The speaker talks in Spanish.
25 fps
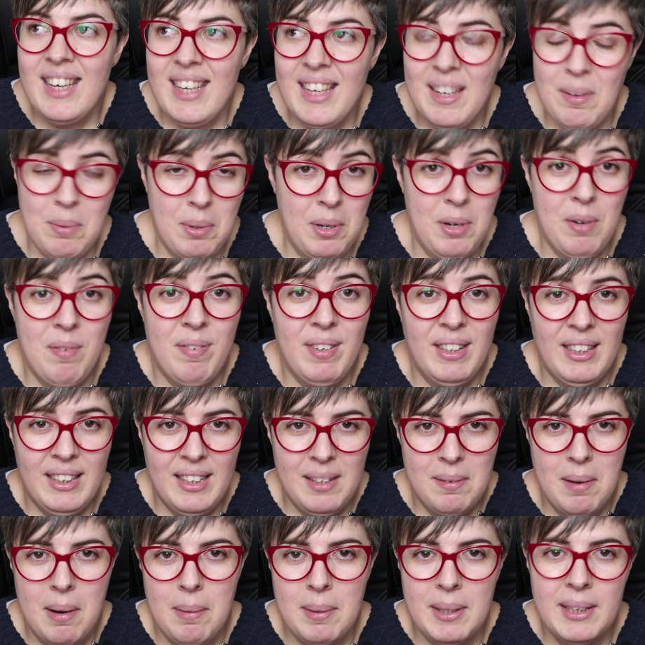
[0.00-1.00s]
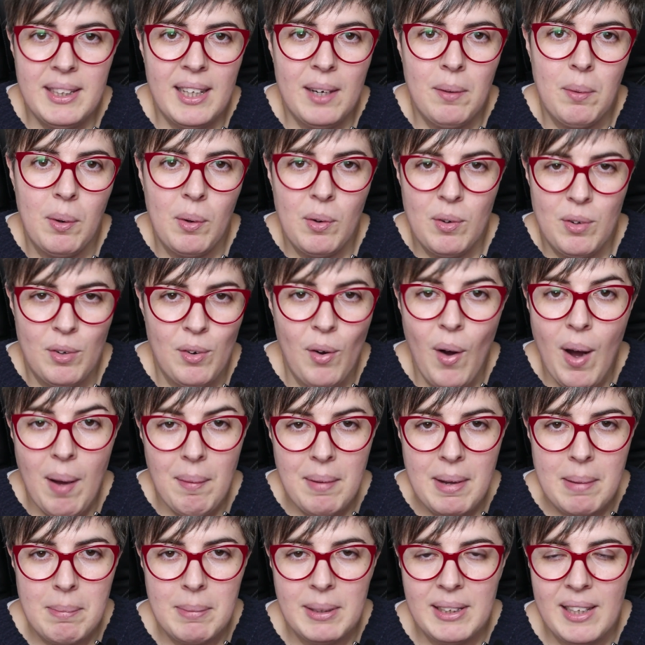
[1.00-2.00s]
Y bueno, efectivamente luego no
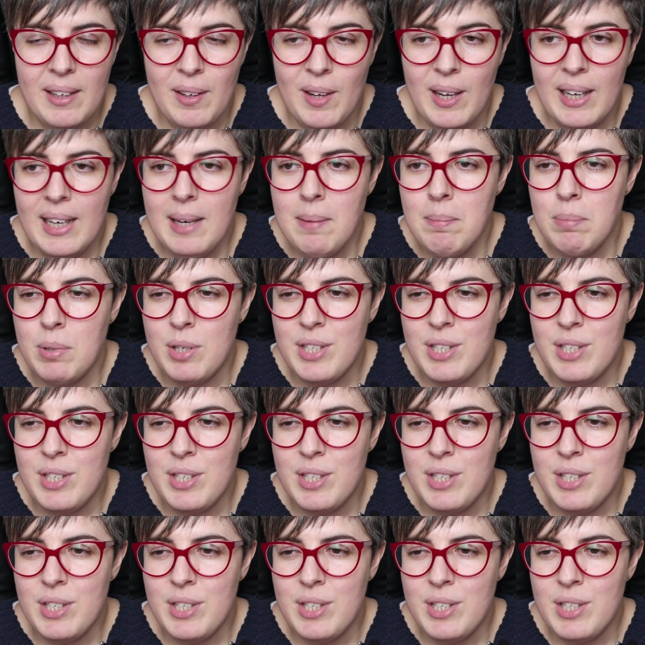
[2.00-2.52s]
habían matado a Glenn,